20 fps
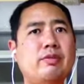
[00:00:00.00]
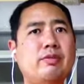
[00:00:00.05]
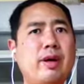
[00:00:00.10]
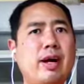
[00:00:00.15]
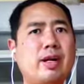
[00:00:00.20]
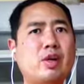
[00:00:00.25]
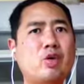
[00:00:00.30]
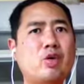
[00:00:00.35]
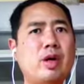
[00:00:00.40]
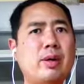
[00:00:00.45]
ฟั
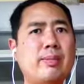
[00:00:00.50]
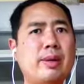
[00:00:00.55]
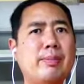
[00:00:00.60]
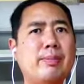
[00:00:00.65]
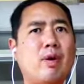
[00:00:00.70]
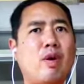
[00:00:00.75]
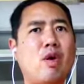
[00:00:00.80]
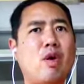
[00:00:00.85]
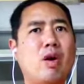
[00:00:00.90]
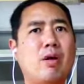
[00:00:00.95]
งดูเอ้ยมัน
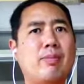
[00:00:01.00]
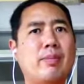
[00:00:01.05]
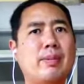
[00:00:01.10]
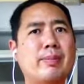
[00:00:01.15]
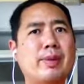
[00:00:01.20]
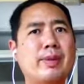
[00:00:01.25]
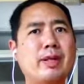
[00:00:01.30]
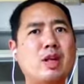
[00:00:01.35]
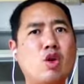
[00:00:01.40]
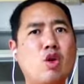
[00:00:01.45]
พอมัน
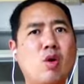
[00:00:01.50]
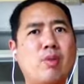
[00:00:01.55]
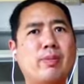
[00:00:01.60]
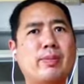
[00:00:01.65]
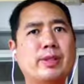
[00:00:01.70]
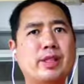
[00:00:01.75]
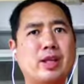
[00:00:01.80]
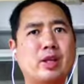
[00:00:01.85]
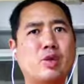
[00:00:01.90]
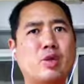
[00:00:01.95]
ไม่โลภ
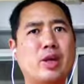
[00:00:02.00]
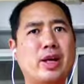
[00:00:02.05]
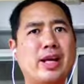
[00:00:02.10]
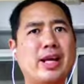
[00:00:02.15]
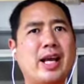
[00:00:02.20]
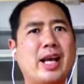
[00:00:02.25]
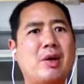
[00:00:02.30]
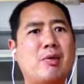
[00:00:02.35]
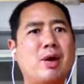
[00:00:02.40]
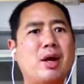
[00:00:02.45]
มันจะรวยได้
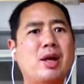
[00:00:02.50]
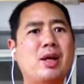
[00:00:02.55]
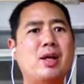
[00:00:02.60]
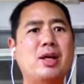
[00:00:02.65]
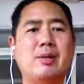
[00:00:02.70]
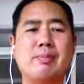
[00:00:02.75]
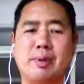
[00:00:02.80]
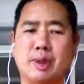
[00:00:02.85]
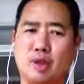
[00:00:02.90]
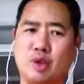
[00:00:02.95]
ไง วะ
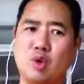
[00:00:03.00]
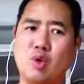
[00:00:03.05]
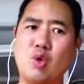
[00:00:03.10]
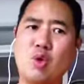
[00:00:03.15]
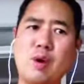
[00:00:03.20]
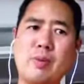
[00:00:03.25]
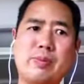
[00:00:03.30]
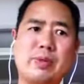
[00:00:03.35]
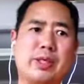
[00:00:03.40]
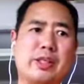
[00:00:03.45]
มันต้องโล
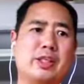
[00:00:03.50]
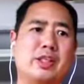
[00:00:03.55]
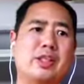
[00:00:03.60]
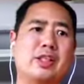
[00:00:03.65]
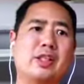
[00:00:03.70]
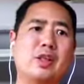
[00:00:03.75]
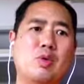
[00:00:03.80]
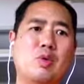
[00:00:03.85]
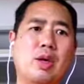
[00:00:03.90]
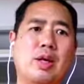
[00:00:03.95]
ภสิถึง
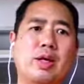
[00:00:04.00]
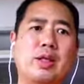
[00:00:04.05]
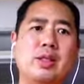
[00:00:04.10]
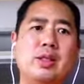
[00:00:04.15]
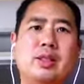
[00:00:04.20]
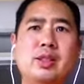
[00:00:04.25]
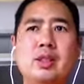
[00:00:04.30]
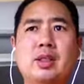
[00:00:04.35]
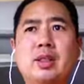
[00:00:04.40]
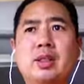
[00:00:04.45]
จะรวย
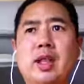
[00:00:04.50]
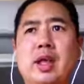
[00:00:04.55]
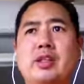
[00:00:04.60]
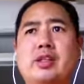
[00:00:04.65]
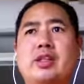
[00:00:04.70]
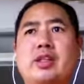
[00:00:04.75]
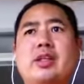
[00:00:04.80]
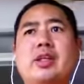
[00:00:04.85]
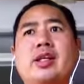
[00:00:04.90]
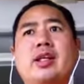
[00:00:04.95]
แต่
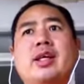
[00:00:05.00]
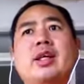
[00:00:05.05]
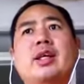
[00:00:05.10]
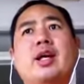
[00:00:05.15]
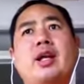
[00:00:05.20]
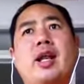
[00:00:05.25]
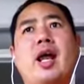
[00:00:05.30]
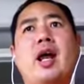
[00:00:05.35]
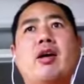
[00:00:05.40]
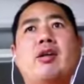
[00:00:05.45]
จริงเนี้ย
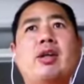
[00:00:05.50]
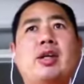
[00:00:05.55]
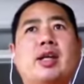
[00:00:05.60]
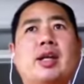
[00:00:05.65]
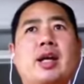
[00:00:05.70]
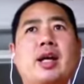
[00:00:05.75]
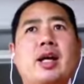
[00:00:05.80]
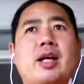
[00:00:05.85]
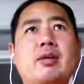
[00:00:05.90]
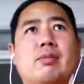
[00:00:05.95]
นะแล้วเนี่ย
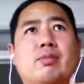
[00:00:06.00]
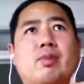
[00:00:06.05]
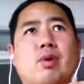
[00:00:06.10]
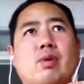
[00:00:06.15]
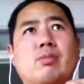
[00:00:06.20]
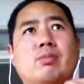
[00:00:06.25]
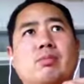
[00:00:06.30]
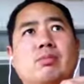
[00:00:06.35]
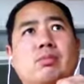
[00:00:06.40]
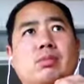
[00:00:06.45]
นะฮะผ
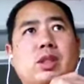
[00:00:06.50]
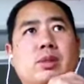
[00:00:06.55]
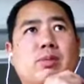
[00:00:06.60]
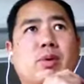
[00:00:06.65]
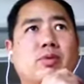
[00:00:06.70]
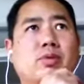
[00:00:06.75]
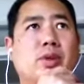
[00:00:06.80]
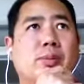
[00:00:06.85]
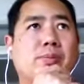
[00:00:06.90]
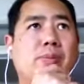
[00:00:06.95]
มที่ผ
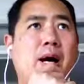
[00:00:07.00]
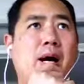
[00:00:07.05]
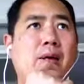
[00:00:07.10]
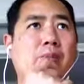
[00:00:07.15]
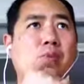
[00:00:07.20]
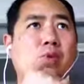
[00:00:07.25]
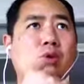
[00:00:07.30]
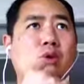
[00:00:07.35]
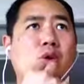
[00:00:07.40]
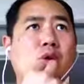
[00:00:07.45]
มสัมผัส
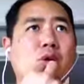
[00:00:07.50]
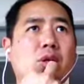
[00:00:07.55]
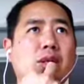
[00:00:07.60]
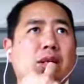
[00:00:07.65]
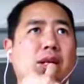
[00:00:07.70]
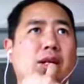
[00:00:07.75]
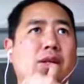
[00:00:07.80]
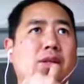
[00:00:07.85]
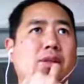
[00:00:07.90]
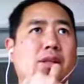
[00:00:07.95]
ผู้คนใน
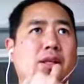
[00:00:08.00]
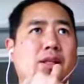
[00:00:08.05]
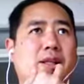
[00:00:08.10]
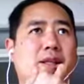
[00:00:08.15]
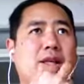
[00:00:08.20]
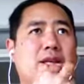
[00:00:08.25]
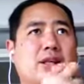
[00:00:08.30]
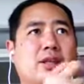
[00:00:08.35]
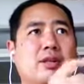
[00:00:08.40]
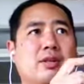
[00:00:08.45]
เศรษฐ
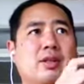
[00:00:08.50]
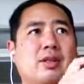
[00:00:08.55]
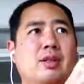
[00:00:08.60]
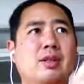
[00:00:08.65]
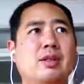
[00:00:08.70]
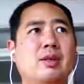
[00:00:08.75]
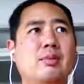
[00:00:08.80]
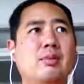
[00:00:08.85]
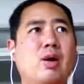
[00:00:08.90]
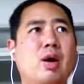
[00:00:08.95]
กิจ
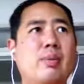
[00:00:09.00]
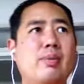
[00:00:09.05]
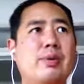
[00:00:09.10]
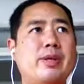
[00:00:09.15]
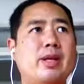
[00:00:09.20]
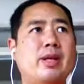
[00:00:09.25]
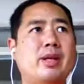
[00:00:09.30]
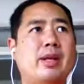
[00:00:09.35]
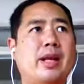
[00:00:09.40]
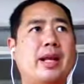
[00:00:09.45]
พอ
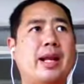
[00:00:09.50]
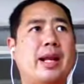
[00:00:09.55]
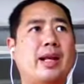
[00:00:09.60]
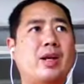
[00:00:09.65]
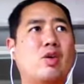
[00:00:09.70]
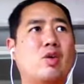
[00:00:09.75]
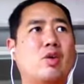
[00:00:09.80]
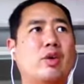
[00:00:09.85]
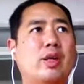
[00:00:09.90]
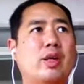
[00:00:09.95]
เพียงหลายหลาย
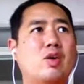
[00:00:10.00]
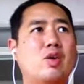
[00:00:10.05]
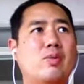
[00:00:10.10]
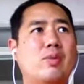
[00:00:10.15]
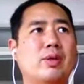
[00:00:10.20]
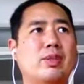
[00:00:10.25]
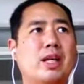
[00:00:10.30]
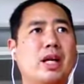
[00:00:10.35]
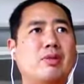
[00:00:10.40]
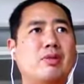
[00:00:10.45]
คนในกลุ่ม
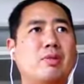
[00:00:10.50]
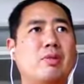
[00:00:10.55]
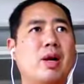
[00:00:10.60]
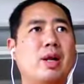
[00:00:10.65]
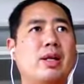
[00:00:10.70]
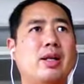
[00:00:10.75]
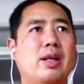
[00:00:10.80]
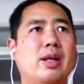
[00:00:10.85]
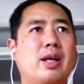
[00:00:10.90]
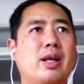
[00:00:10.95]
อาจารย์วิวั
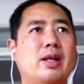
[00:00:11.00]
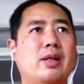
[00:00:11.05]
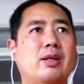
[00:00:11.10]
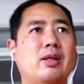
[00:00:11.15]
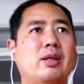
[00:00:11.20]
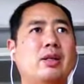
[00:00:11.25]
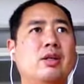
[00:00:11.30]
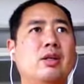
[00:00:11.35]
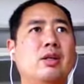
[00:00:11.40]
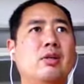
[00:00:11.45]
ฒน์นะฮะ
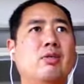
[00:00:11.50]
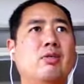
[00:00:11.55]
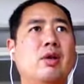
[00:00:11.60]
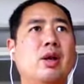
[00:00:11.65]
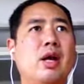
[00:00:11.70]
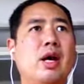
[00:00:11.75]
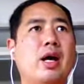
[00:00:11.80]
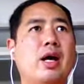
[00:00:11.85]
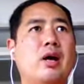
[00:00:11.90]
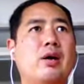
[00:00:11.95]
เว
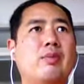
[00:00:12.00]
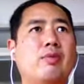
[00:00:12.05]
ลา